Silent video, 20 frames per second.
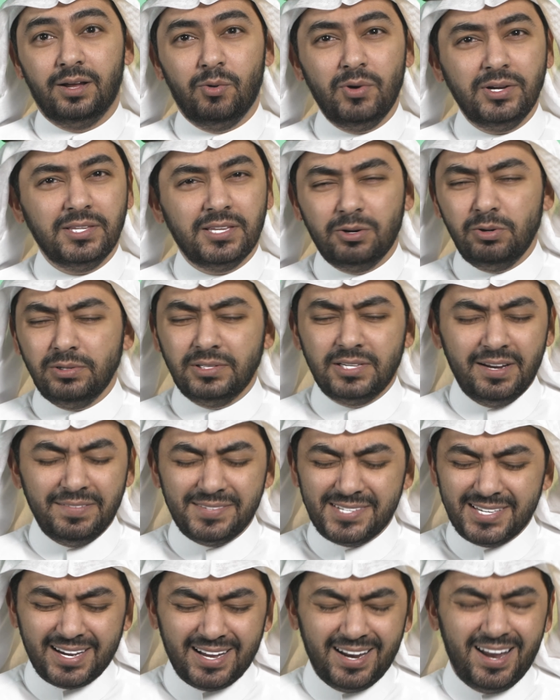وقتها قلت
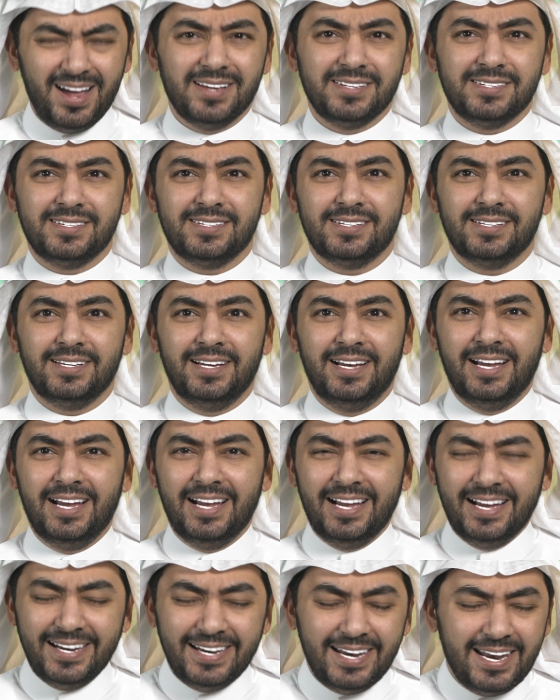لنفسي خلاص
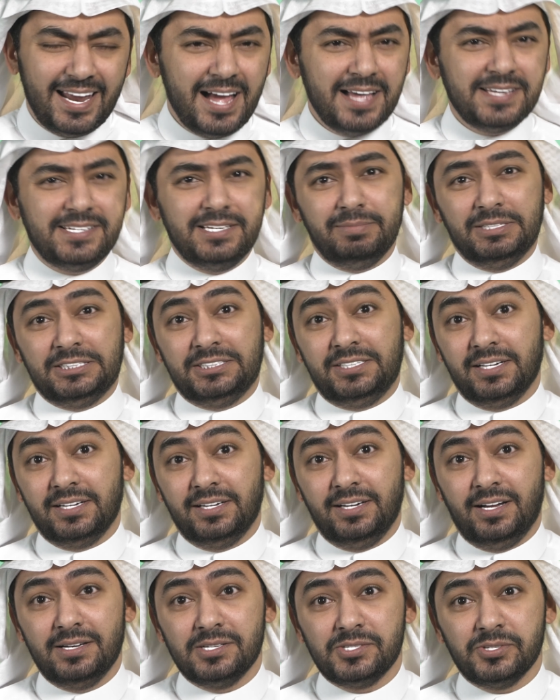لازم
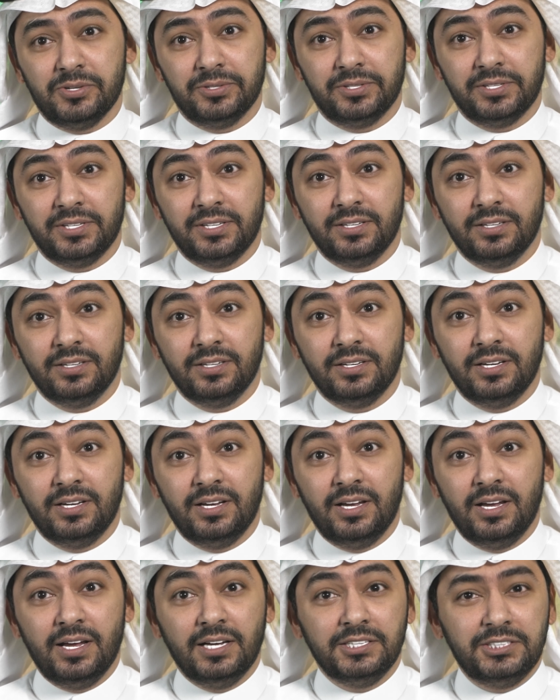أشتغل على صوتي
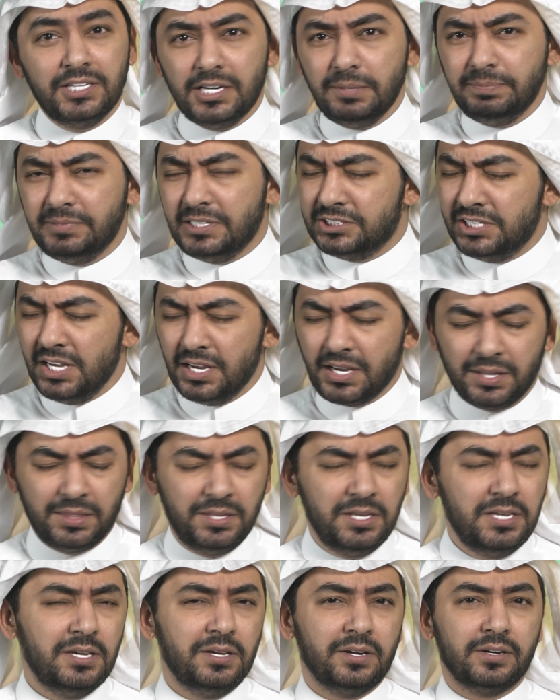جربت أشياء
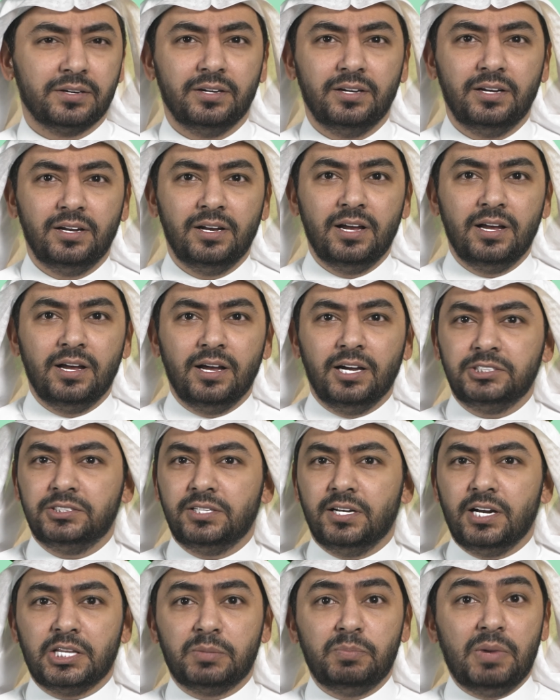كثير
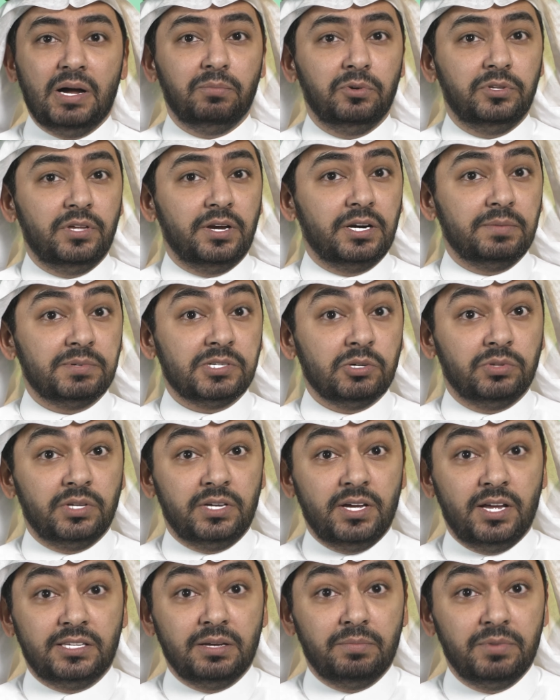اشتركت مع مدرب
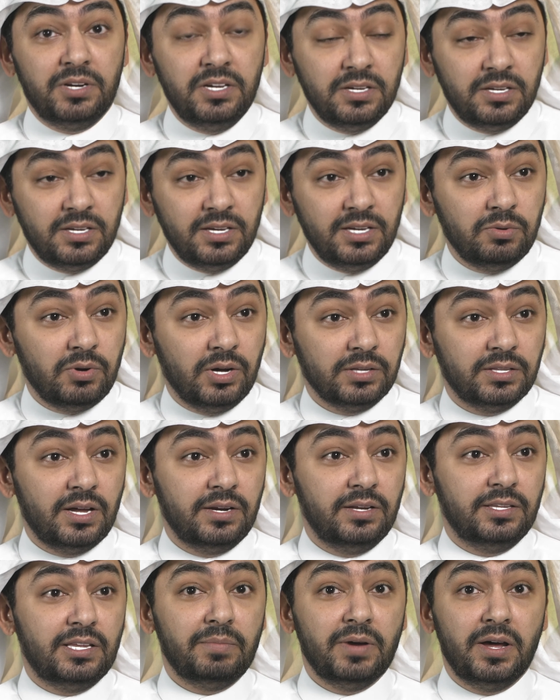صوتيات امريكي
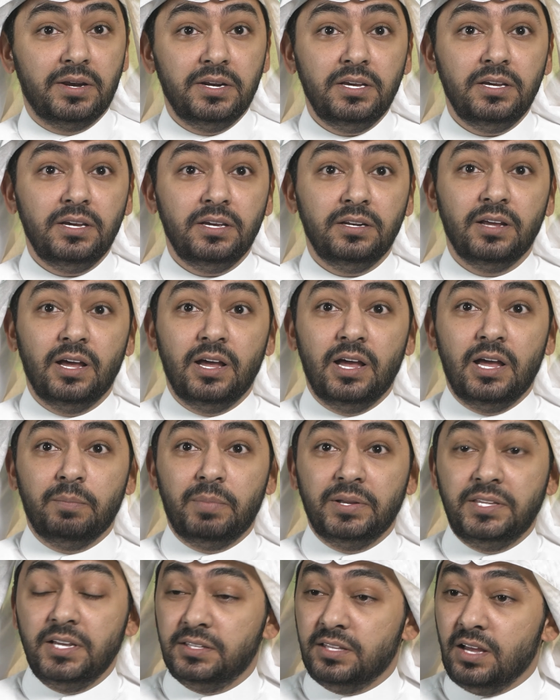واعطاني تمارين
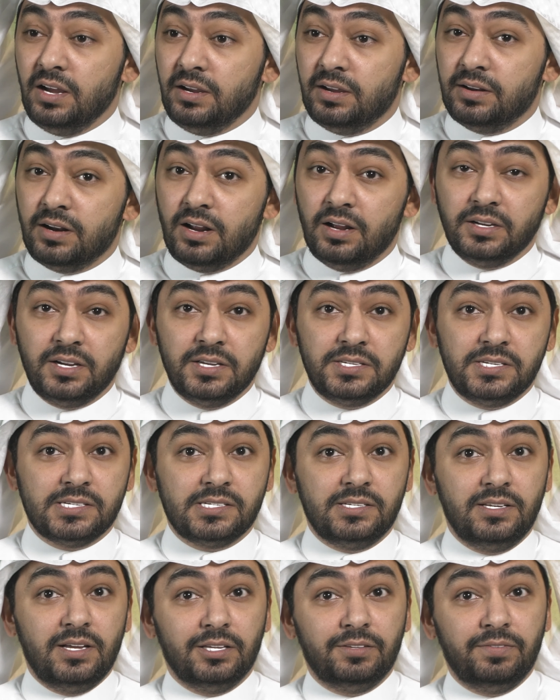بديت اقرا
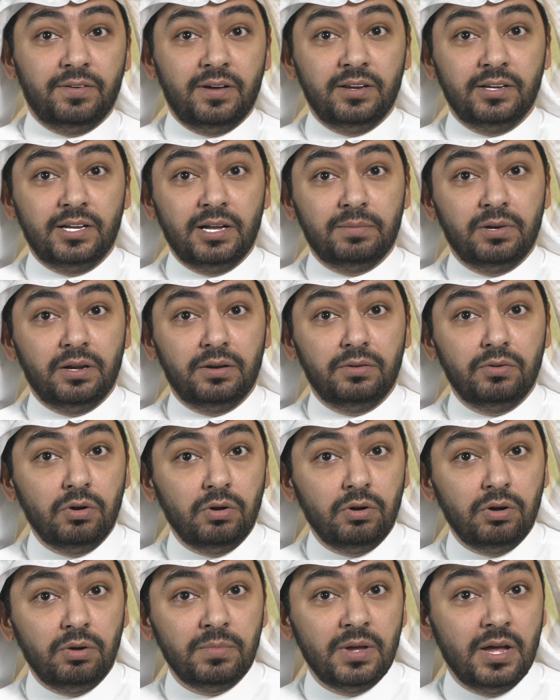قصص لاطفالي قبل
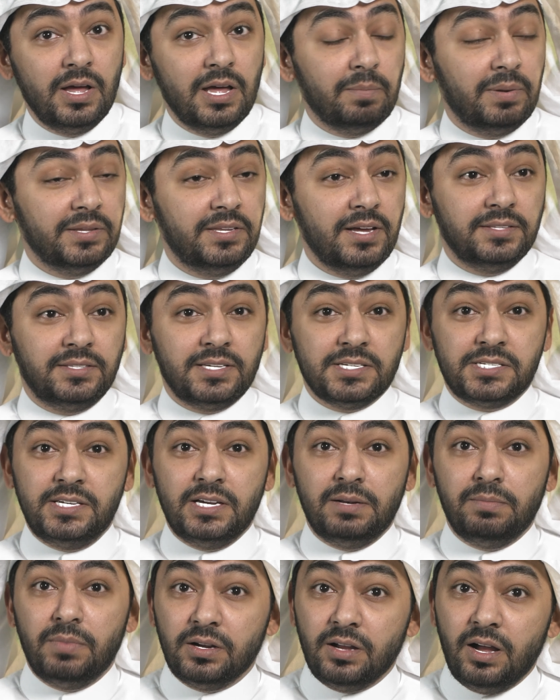النوم بدات
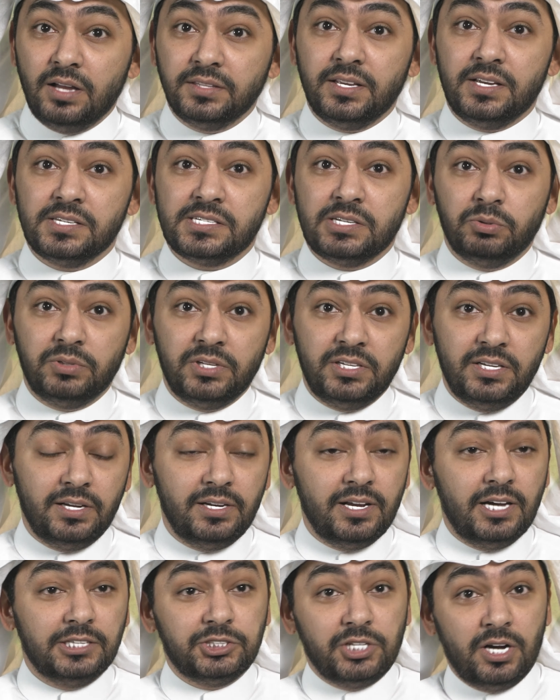تسجيل مقاطع صوتيه
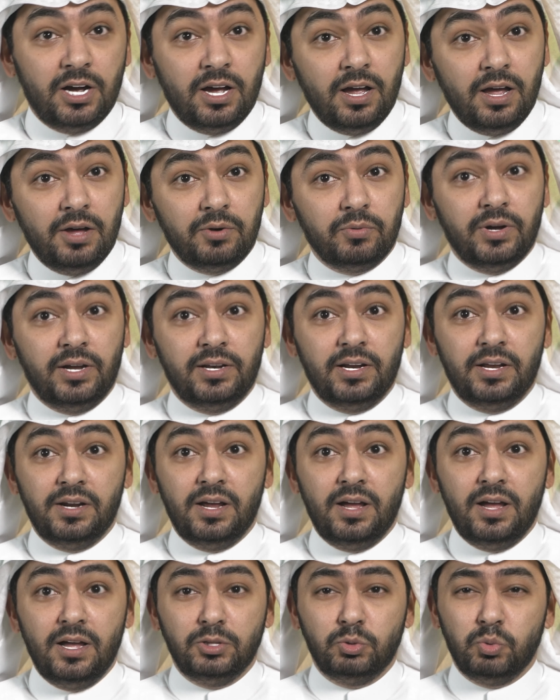لاشعار
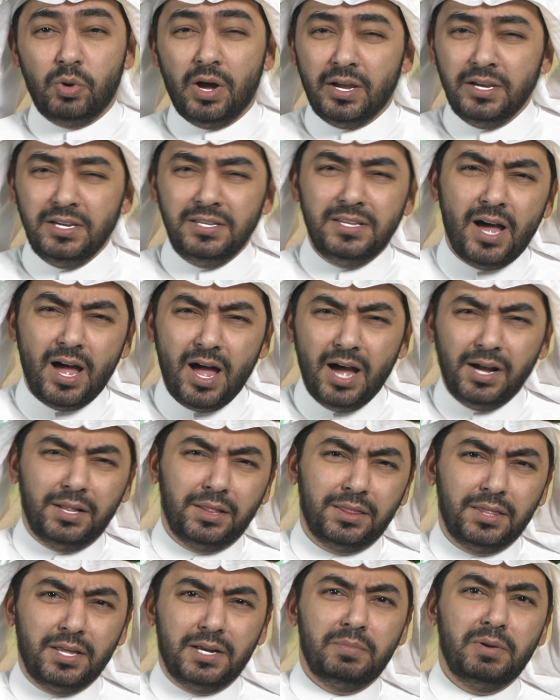واعلانات واعيدها
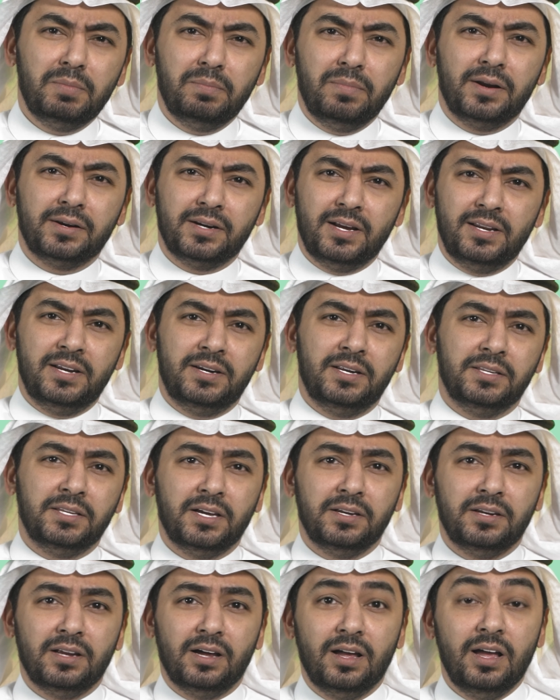اكثر من مره لين
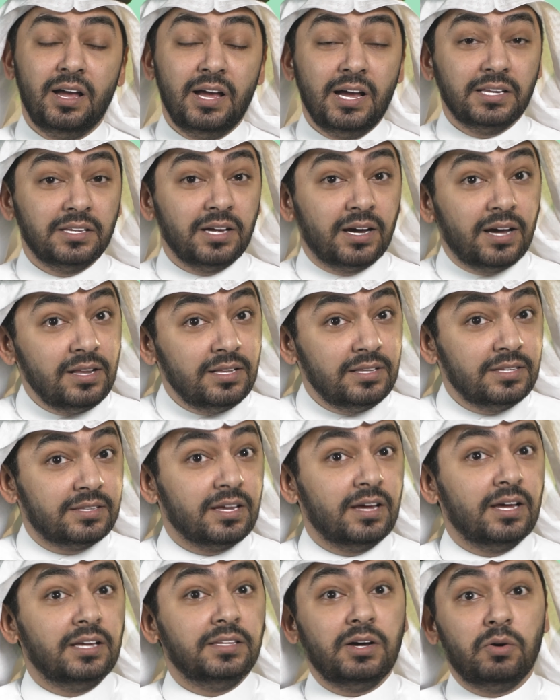اتقنها
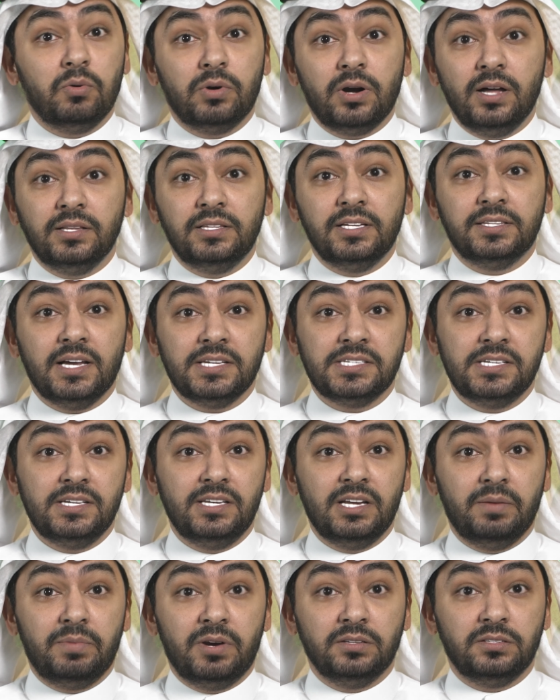دخلت دورات
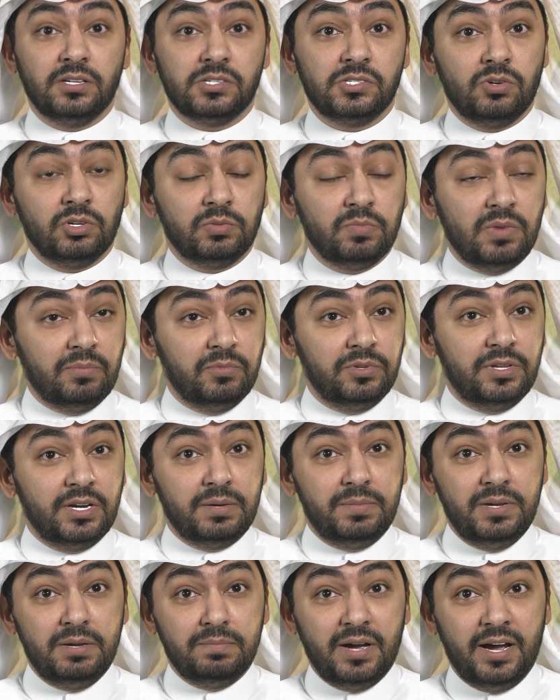لتحسين نبرات الصوت مع
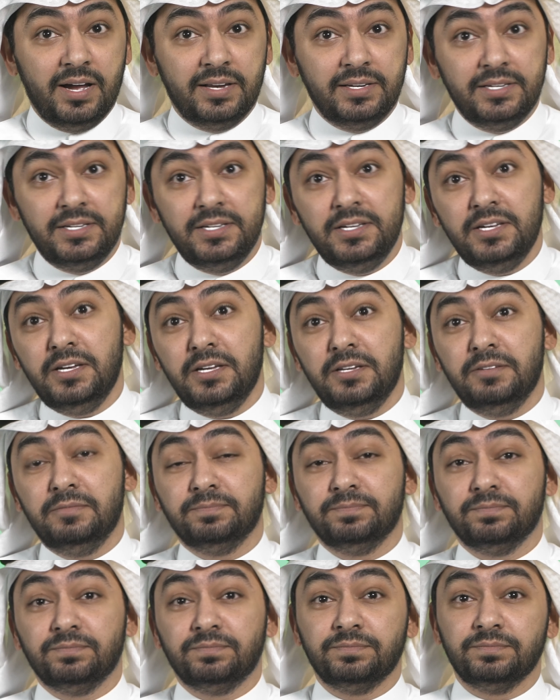مدربين
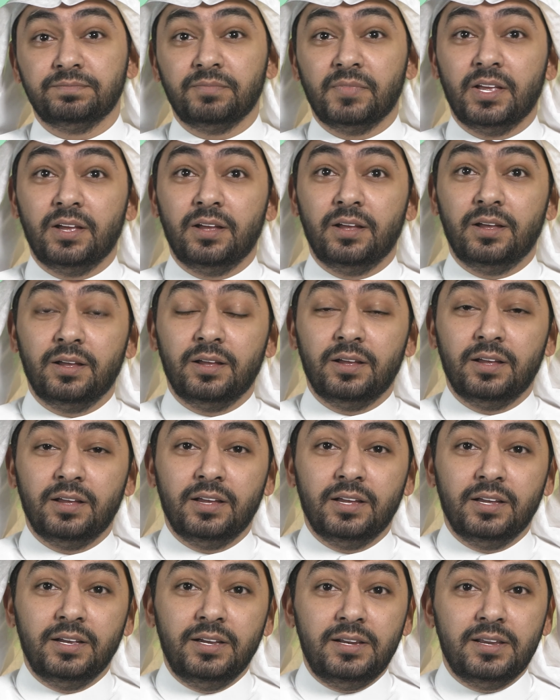محليين
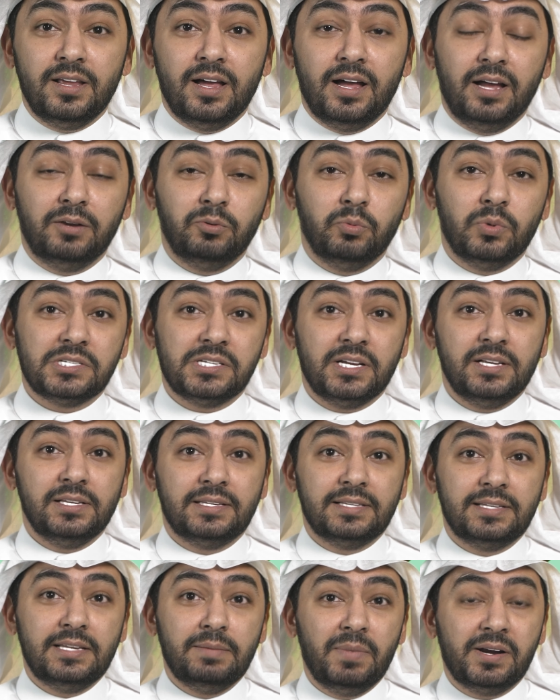الى ان
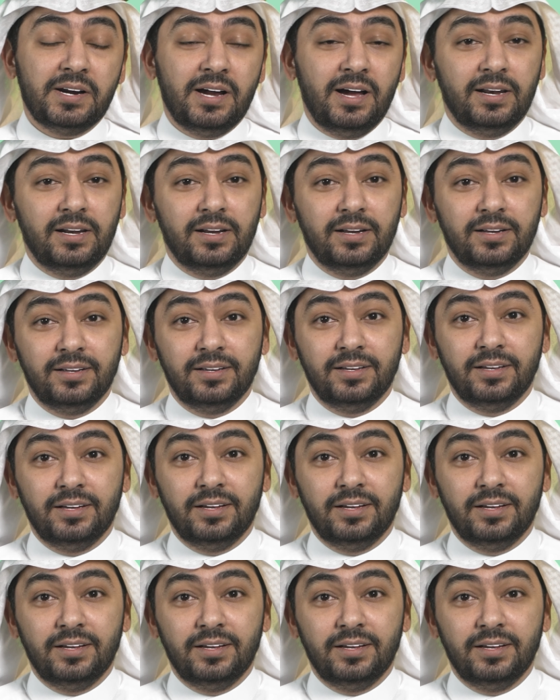وصلت لمرحله